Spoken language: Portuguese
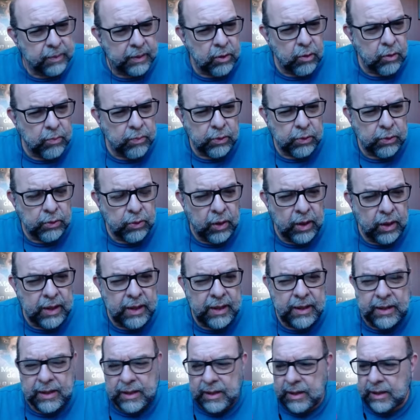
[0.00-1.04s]
perdeu o
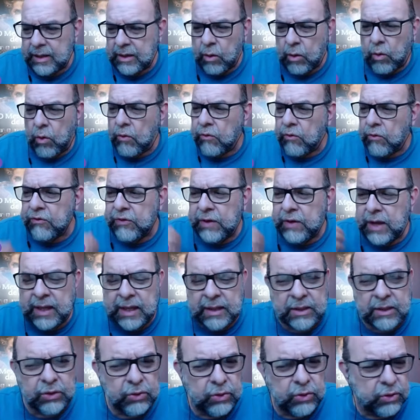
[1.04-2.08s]
pudor e, não confia
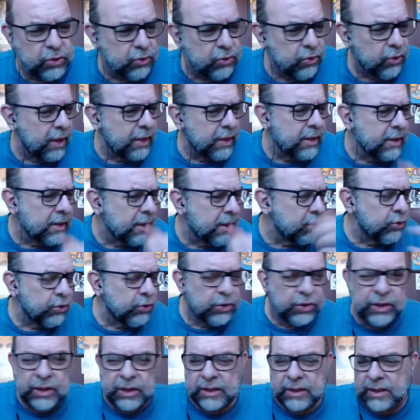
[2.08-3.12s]
nas instituições, nem na
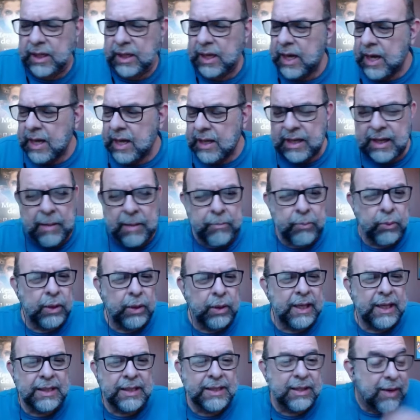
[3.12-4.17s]
justiça, nem na
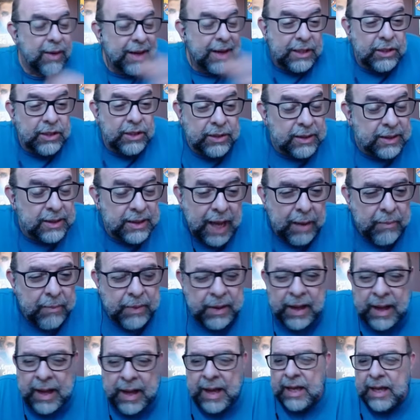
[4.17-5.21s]
polícia, não acredita,
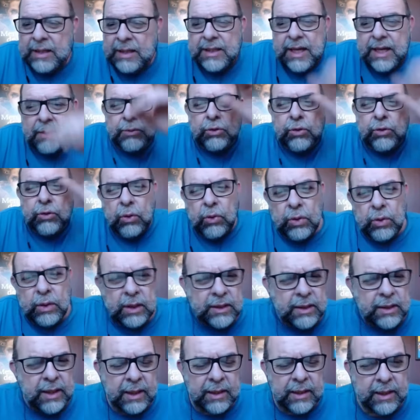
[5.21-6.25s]
sabe? Eles têm
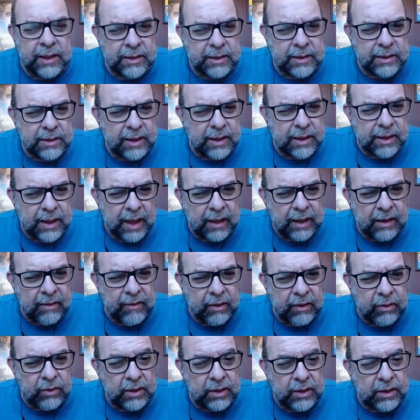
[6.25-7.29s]
absoluta certeza de que nada
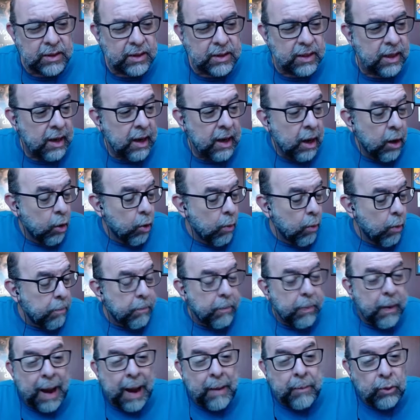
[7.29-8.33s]
vai acontecer. O
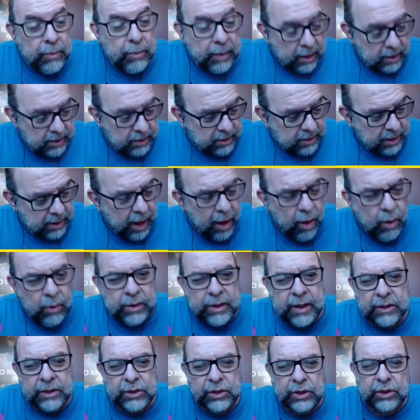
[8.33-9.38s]
Pablo Massal,
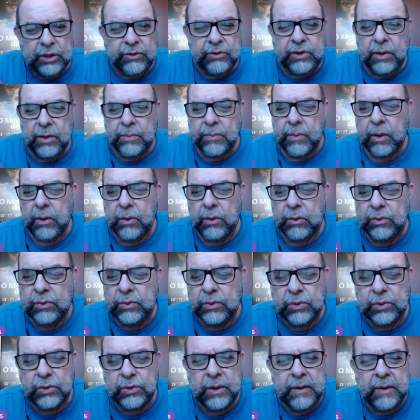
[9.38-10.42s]
que a gente separou
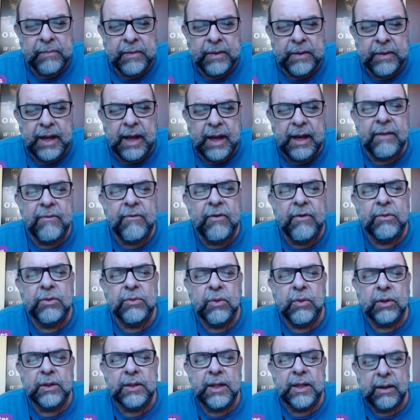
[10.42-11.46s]
uns, né, vamos
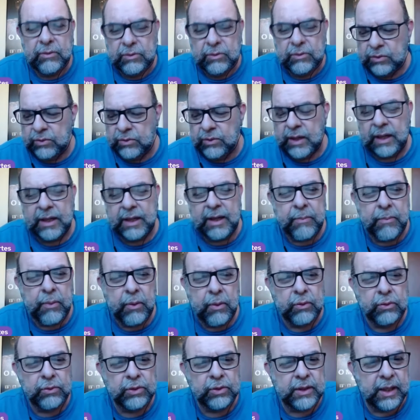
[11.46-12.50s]
notar uns, daqui a
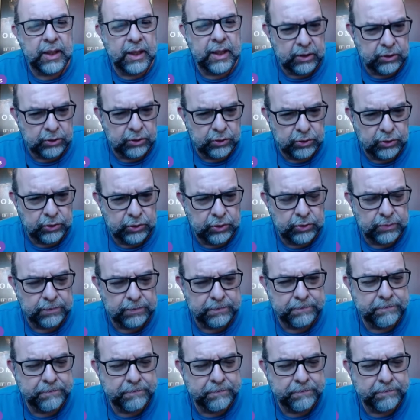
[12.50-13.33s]
pouco uns trechos,